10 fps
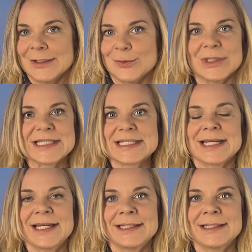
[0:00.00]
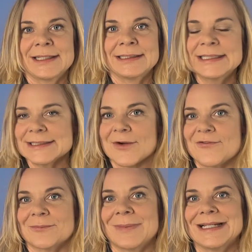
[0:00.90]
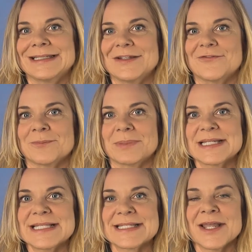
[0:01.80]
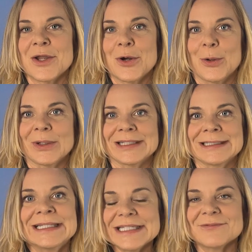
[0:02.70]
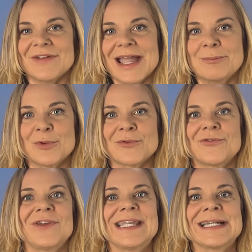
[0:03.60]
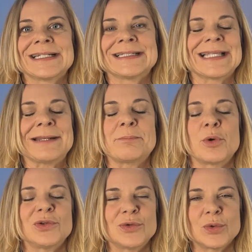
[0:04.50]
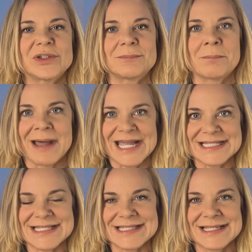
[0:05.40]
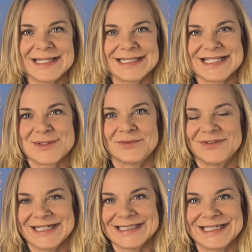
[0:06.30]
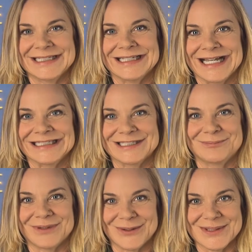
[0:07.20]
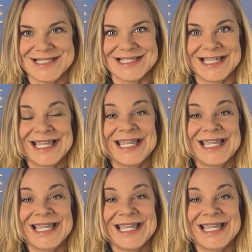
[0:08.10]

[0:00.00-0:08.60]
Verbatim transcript: du jetzt gerade nicht auf den Malediven bist und nicht Werbung für irgendein Produkt machst, das du in Wirklichkeit gar nicht brauchst.